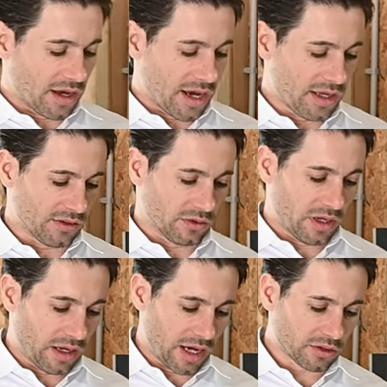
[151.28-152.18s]
Also
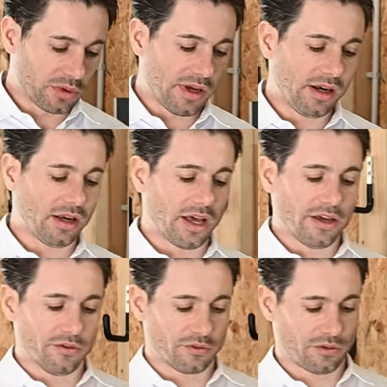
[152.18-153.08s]
aktuell
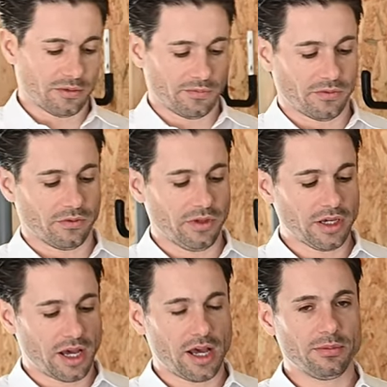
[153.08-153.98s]
live.
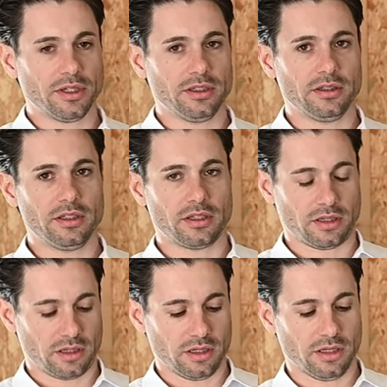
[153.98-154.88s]
Wir haben
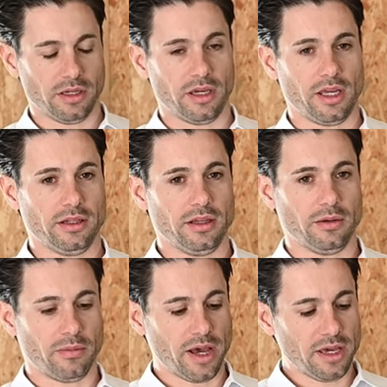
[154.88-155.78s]
äh, Ende
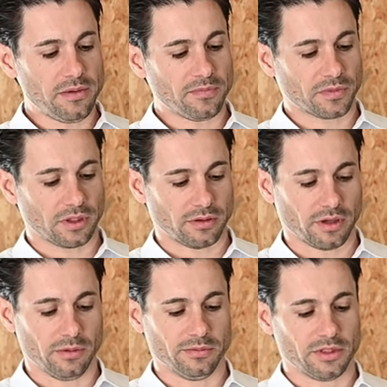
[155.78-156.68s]
Mai wir
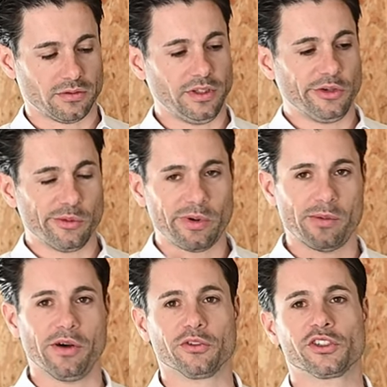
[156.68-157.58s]
ähm, haben das Video ein paar
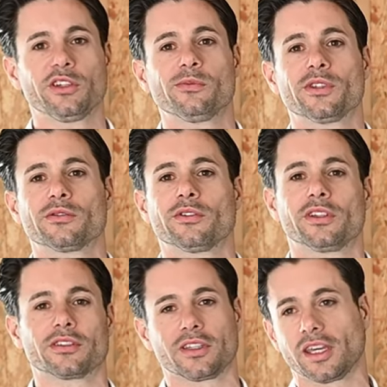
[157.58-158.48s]
Mal verschieben müssen, weil
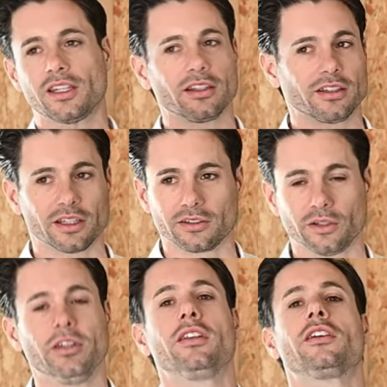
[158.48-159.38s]
es geregnet hat,
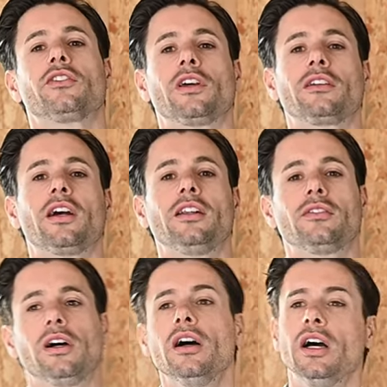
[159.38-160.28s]
Sonne nicht gescheint, kalt
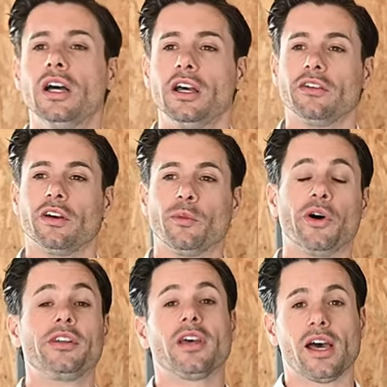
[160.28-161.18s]
war. Wir haben
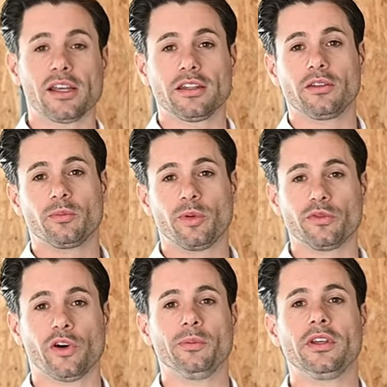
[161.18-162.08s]
heute eigentlich
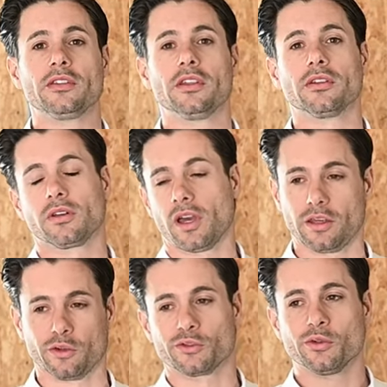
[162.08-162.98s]
PV-mäßig oder
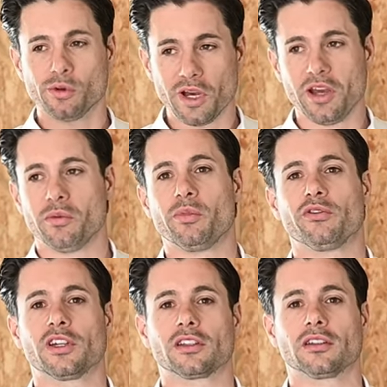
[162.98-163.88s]
eigentlich auch so
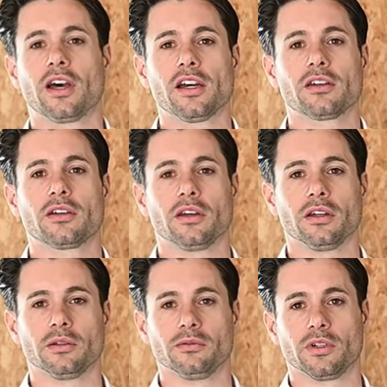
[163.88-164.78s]
perfekten Tag.
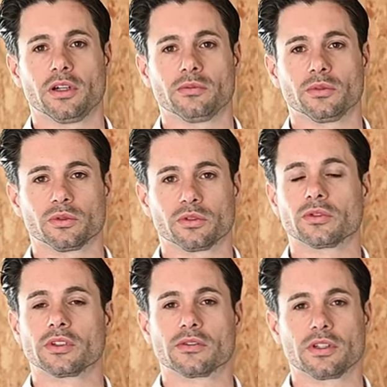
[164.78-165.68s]
Ähm, wir haben
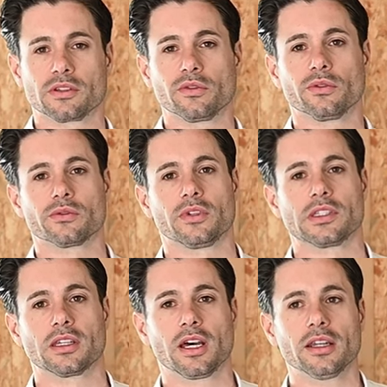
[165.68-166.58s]
ungefähr 20,
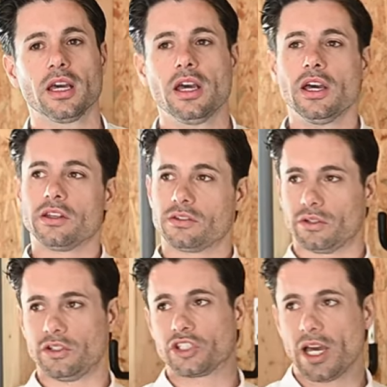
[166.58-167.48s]
25 Grad.
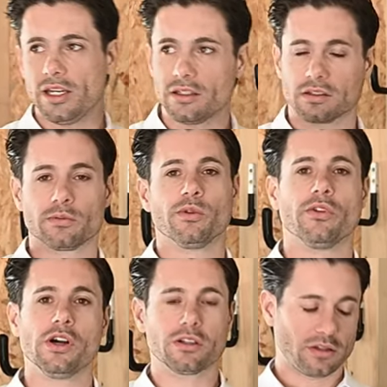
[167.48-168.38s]
Sonne scheint, es ist
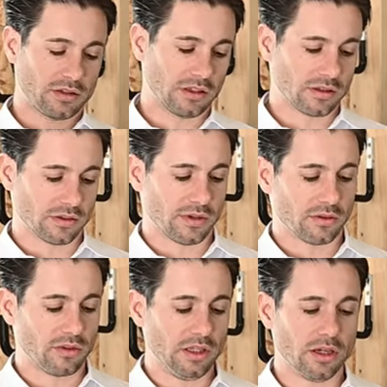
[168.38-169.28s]
bewölkt. Das heißt,
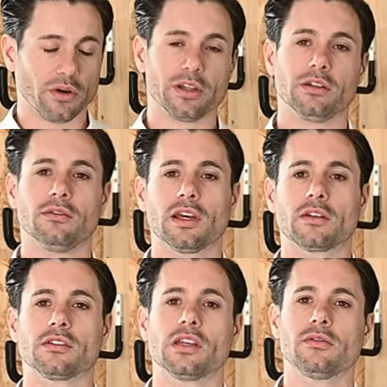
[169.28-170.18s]
werden wir hier auch an den
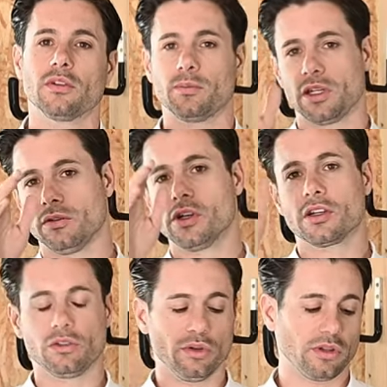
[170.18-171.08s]
Werten sehen. Wenn meine
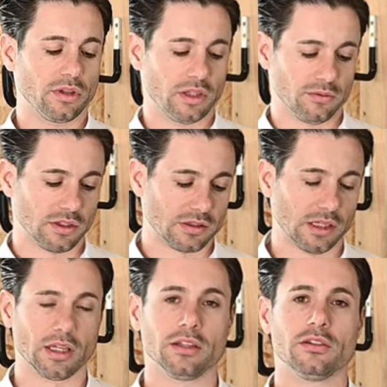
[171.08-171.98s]
Wolke durchgeht, dann wird es
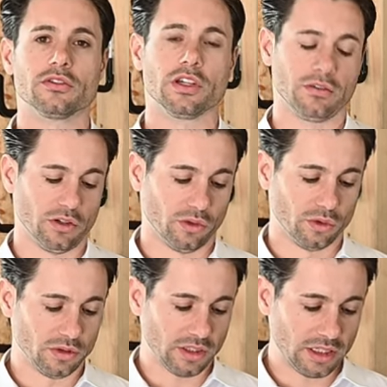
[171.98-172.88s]
hier relativ schnell wieder
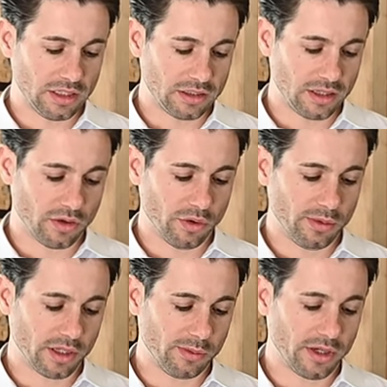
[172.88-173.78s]
runtergehen, der
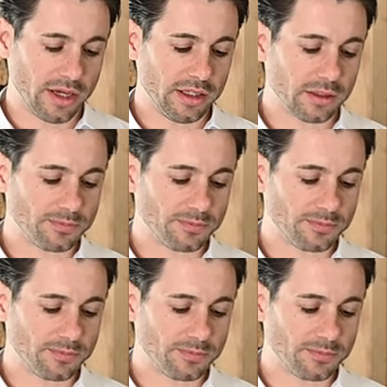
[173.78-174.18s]
obere Bereich.